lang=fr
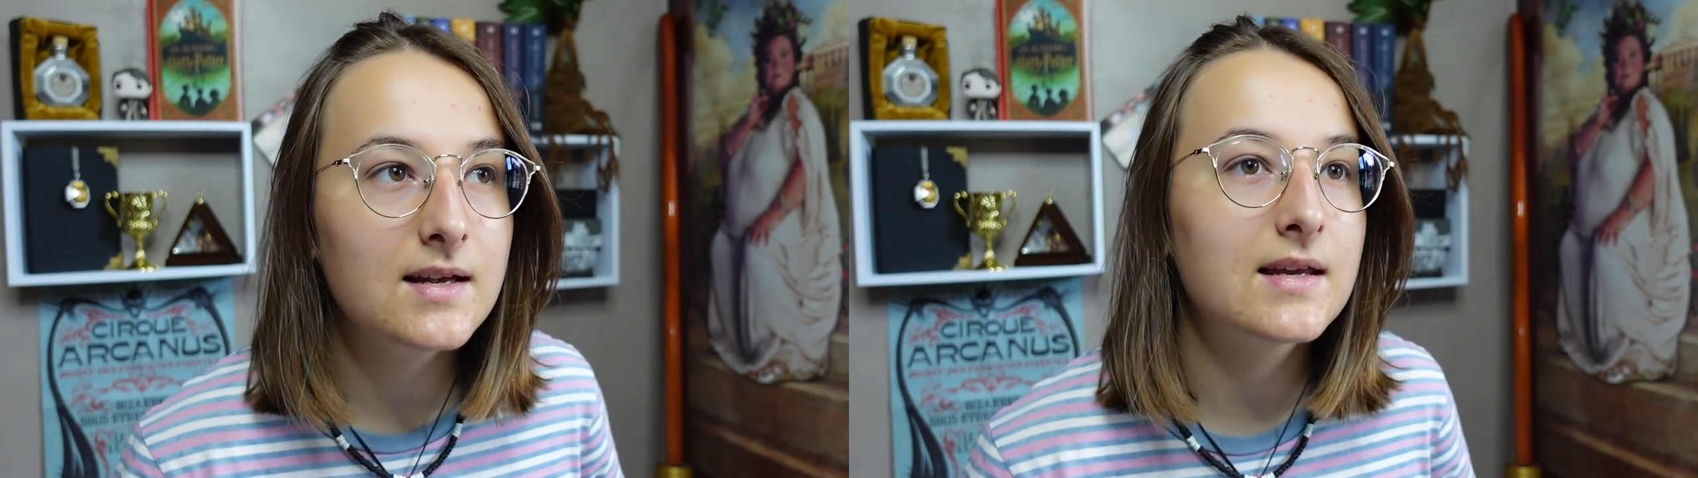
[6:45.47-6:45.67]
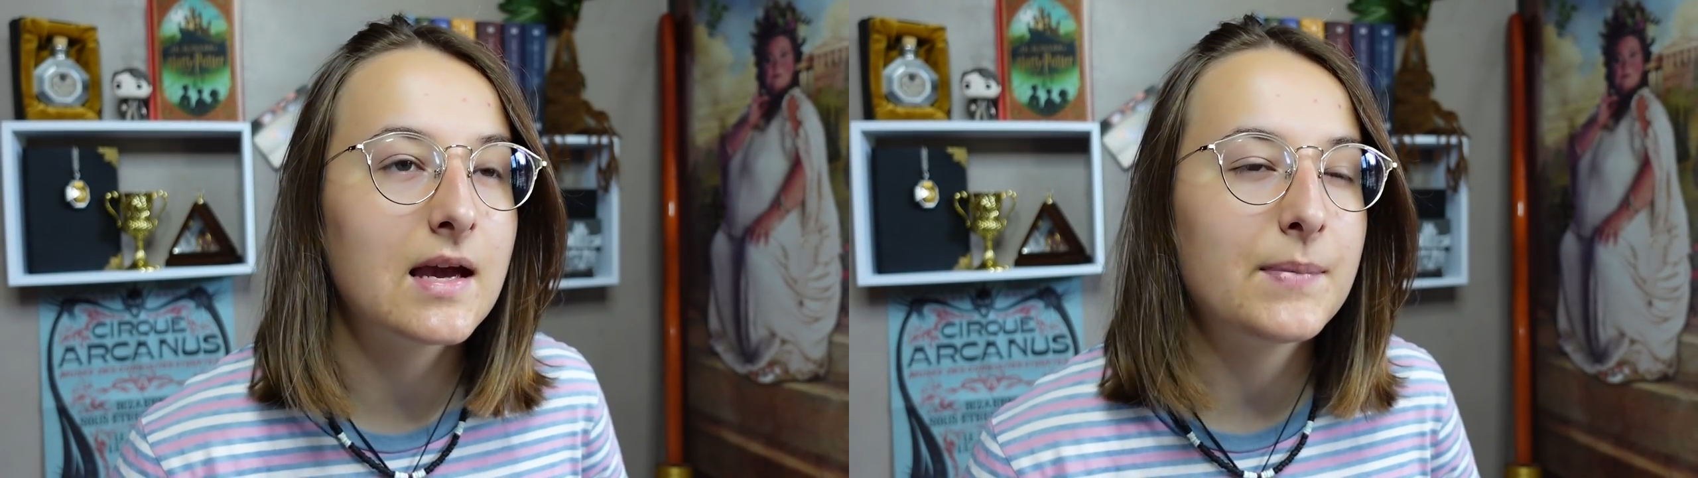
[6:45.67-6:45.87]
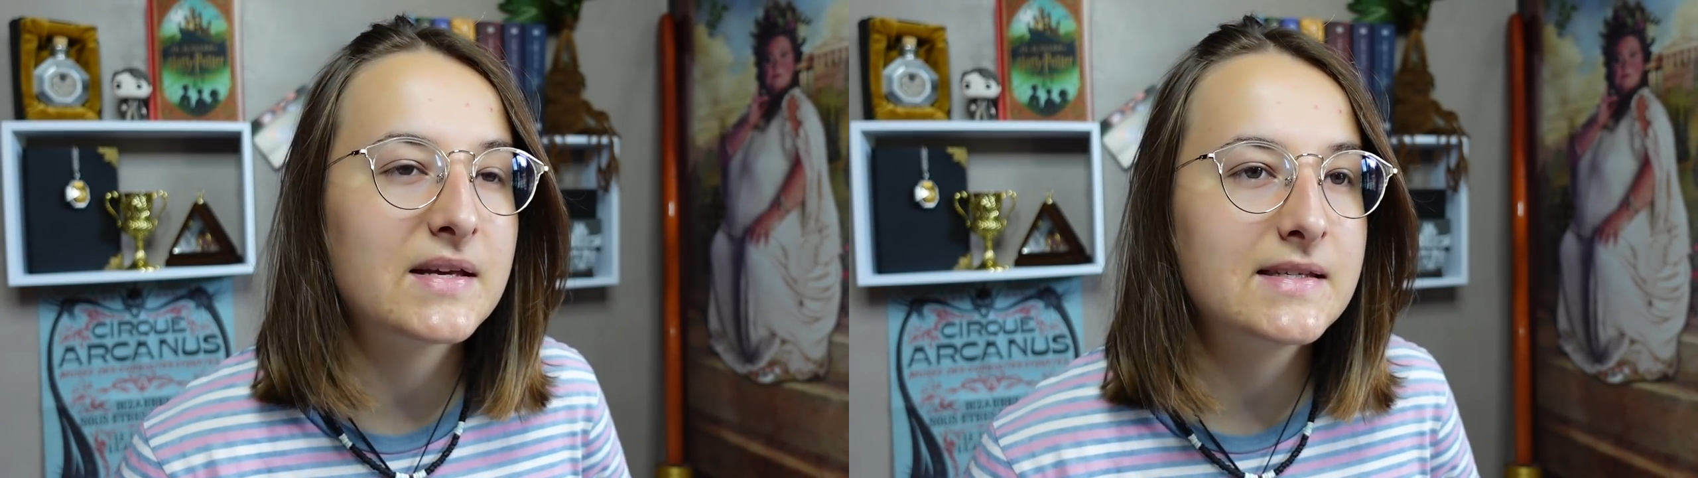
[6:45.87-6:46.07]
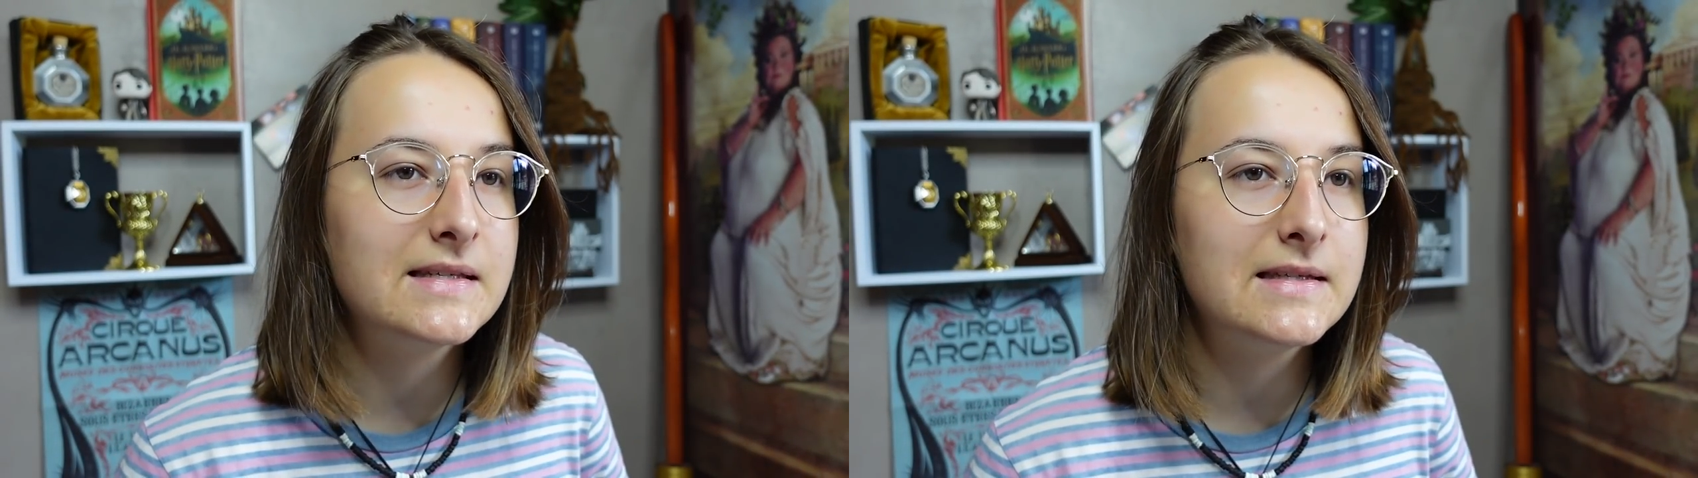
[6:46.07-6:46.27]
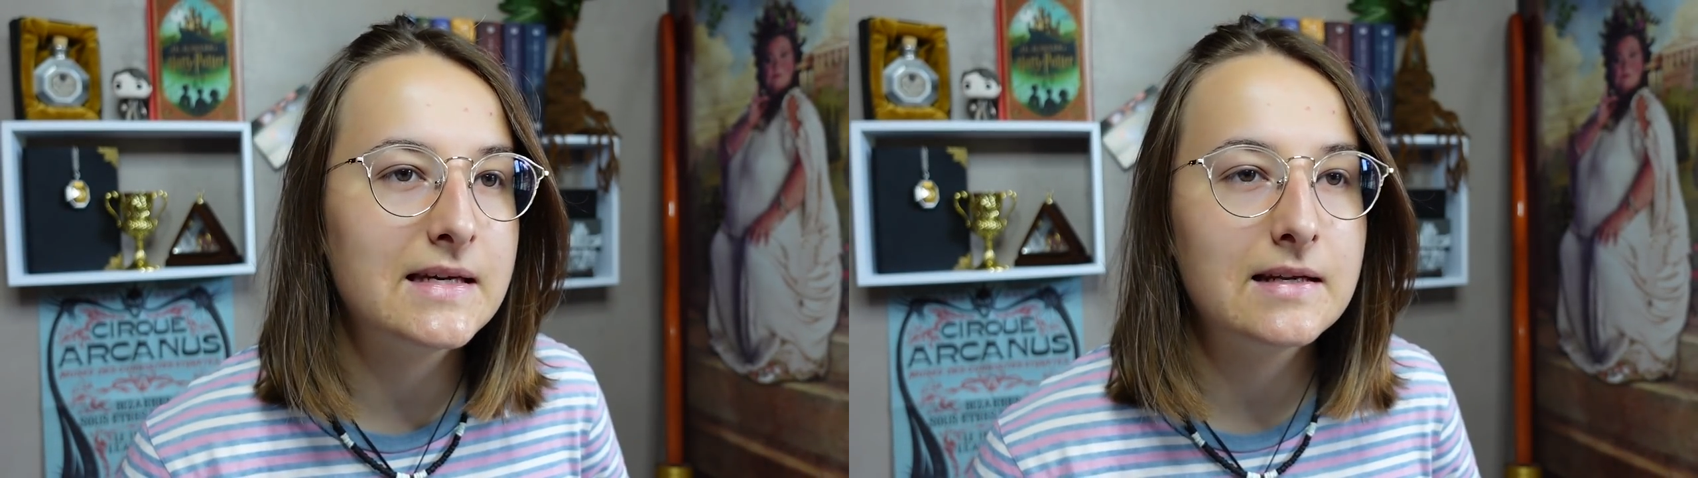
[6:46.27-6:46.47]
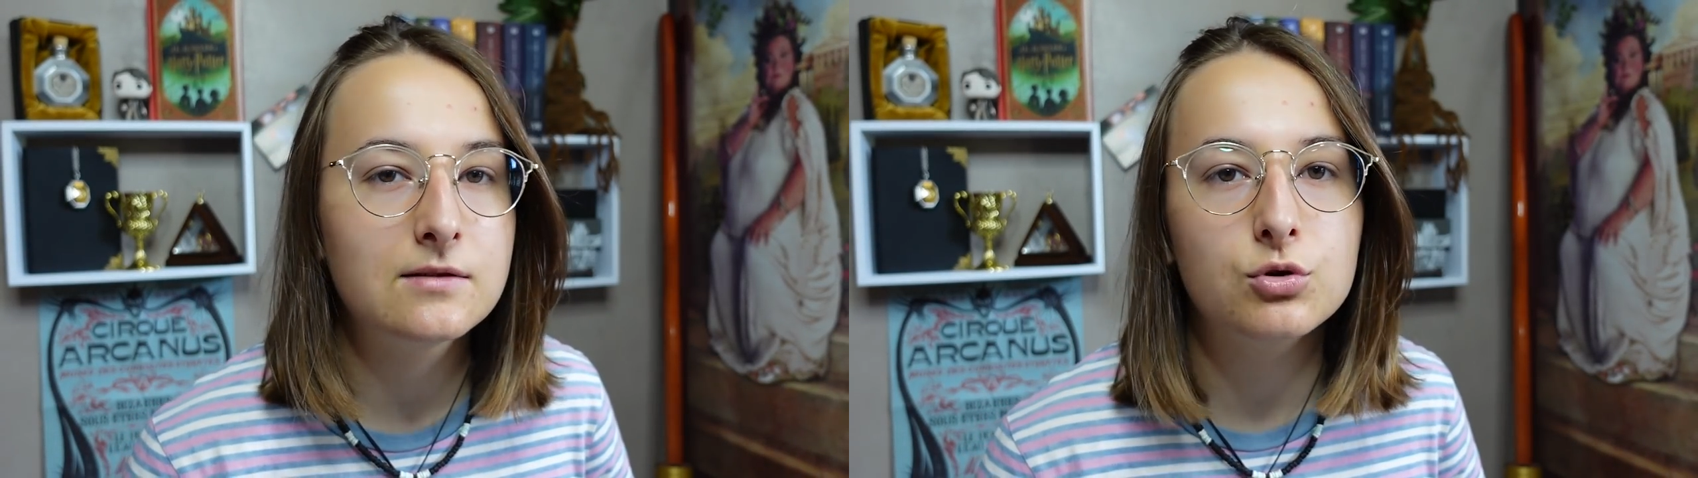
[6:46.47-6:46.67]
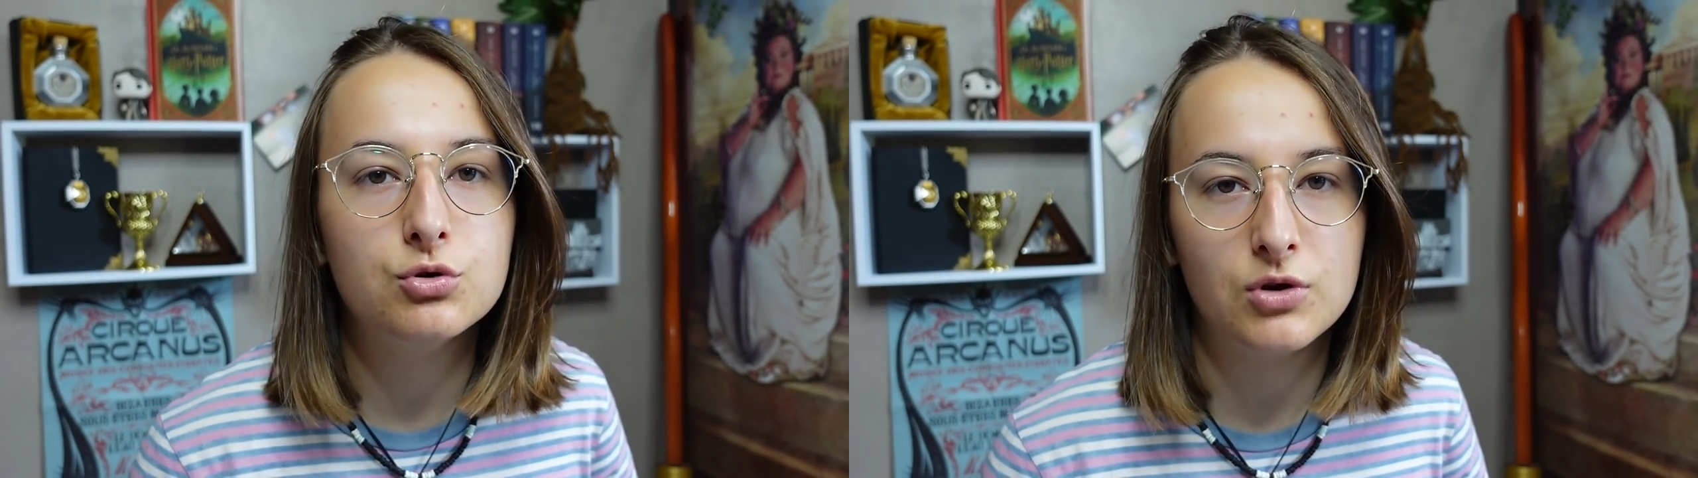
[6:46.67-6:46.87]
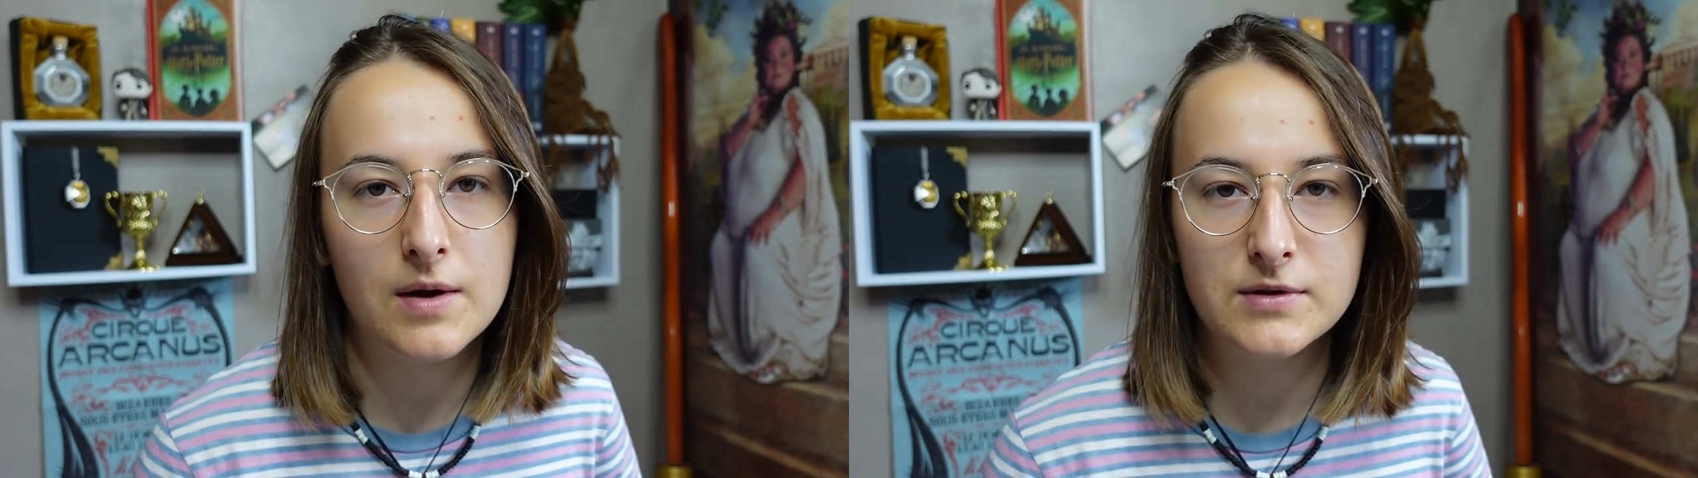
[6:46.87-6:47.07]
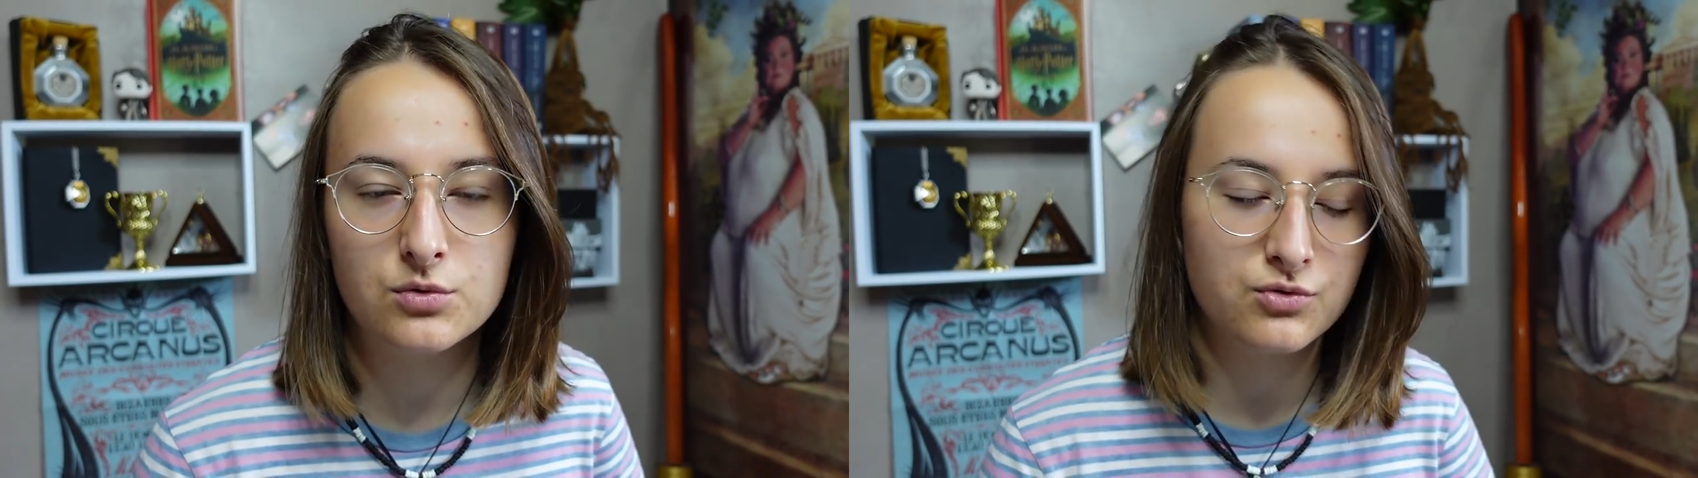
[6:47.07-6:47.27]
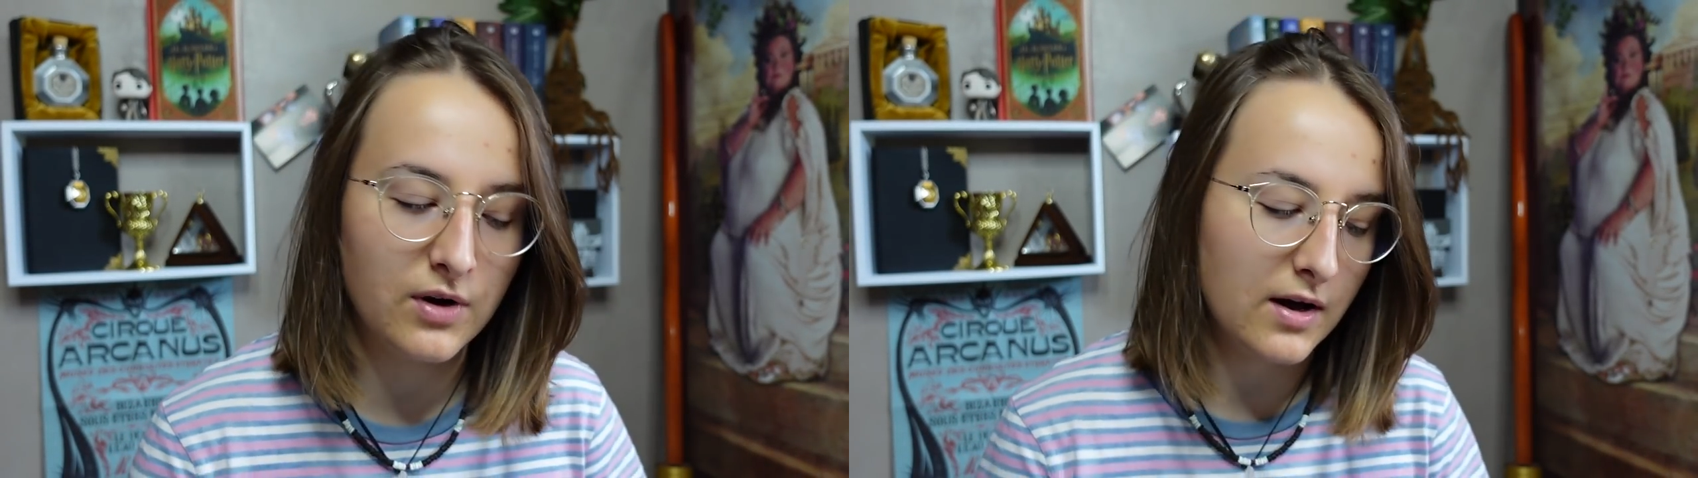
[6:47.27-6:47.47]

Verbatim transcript: les capacités, les trucs de la maison, tu